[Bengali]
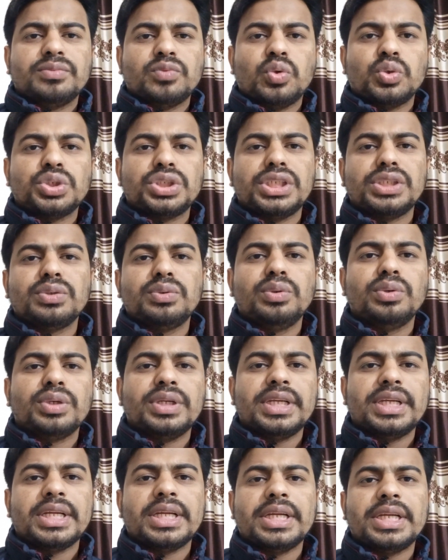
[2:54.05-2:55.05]
কোশ্চেনগুলো
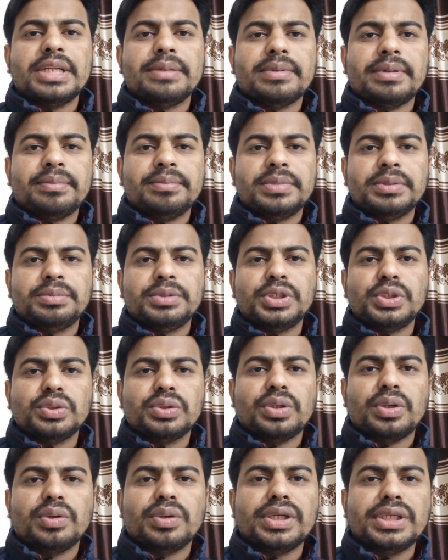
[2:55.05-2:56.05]
কেটে কেটে বা বিভিন্ন
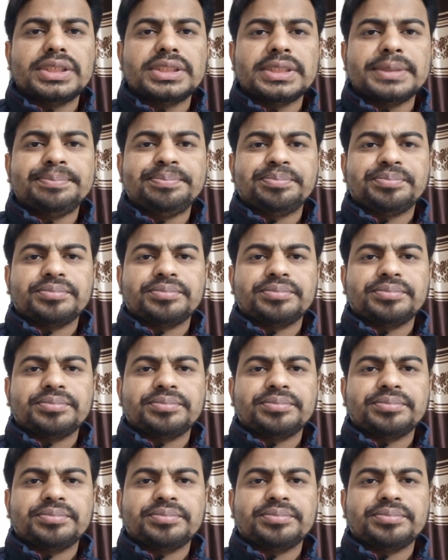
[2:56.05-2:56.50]
ধরনের যে